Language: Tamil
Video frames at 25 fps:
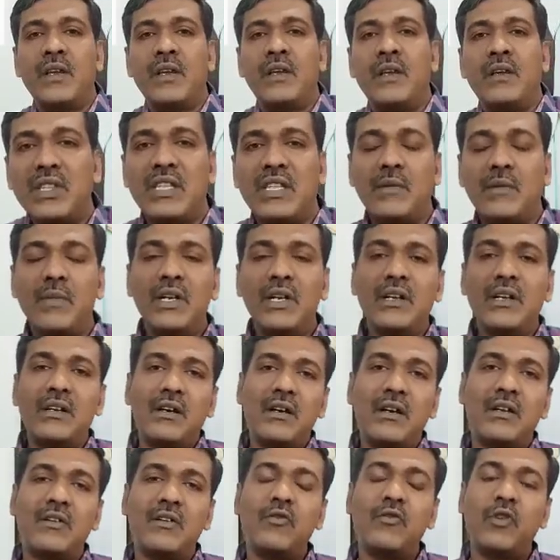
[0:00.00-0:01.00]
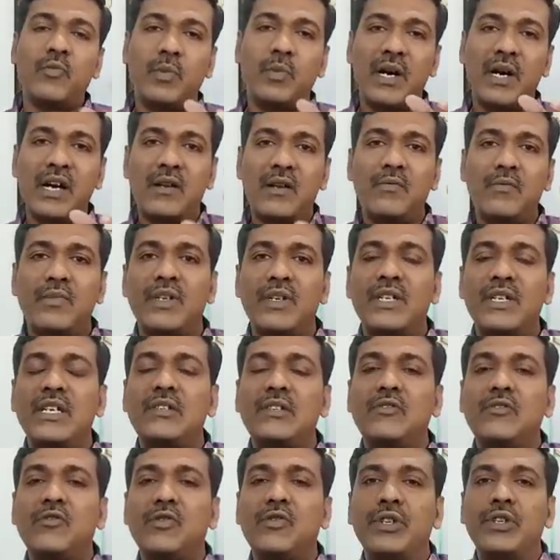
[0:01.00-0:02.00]
நம்ம தமிழர்களுக்கு ஒரு
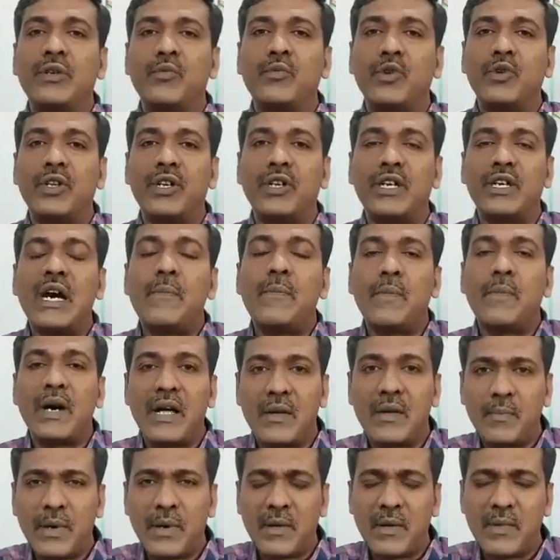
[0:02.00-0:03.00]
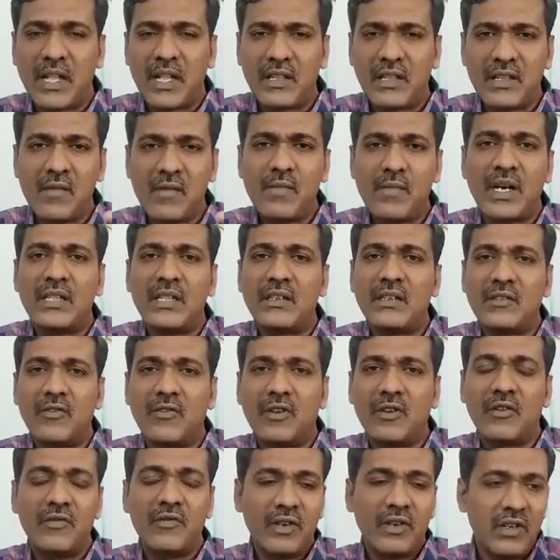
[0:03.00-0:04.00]
பாரம்பரிய ஜோதிட முறை இருக்குது அப்போ இப்போ நம்ம அதை தான்
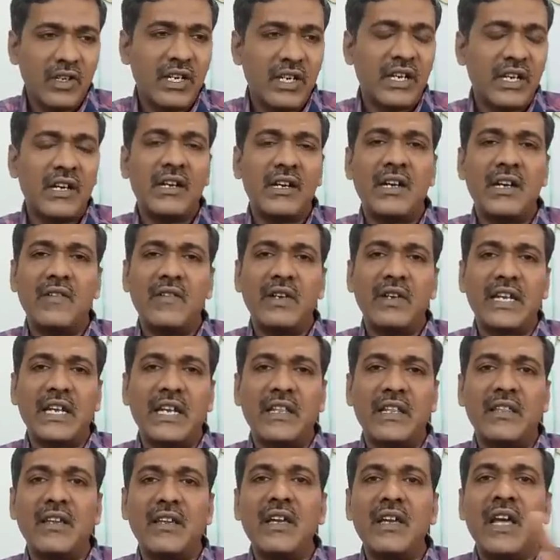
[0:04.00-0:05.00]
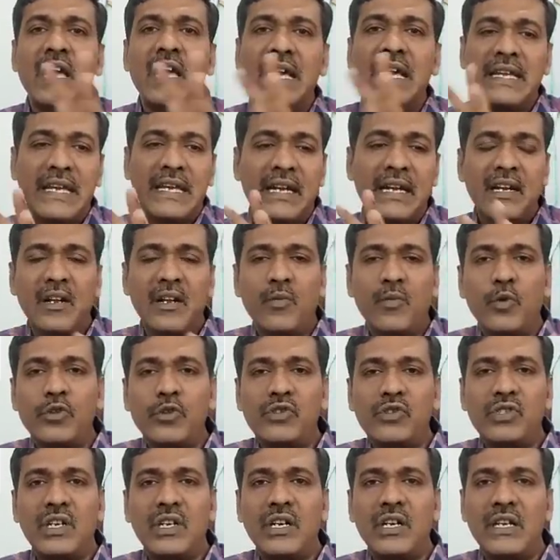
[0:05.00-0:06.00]
பார்த்துக்கிட்டு வரோம் வெறும் கிரகங்களை வைக்கிறது என்னென்ன
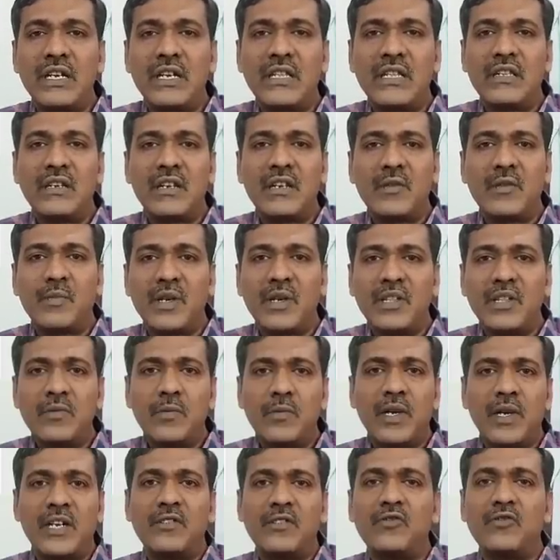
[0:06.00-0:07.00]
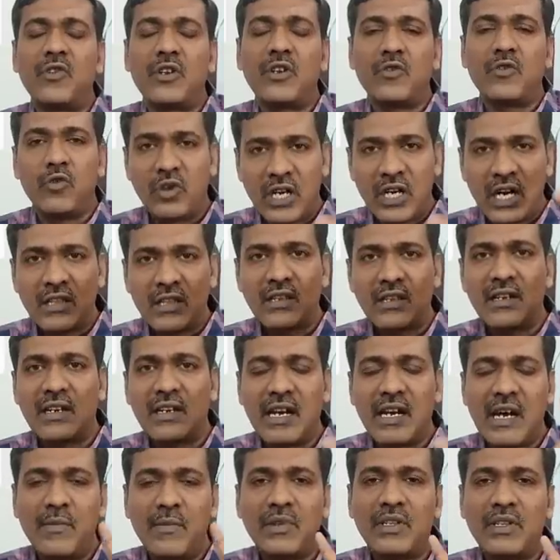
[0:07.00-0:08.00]
பொசிஷனில் நிற்குதுன்றதை பார்த்து பலன் சொல்கிறது ஒரு
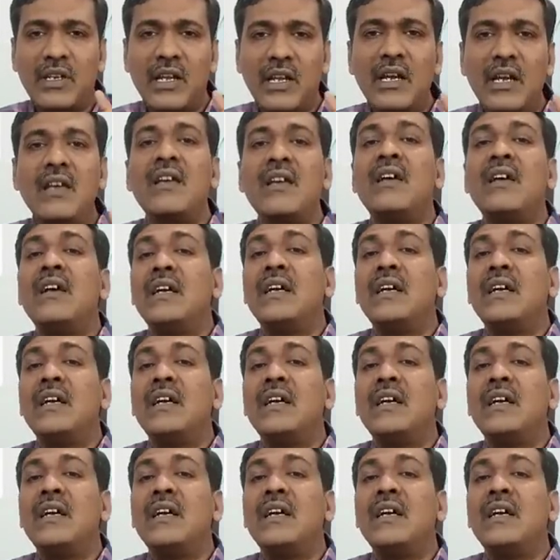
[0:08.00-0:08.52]
காலத்தில் கிராமத்தில்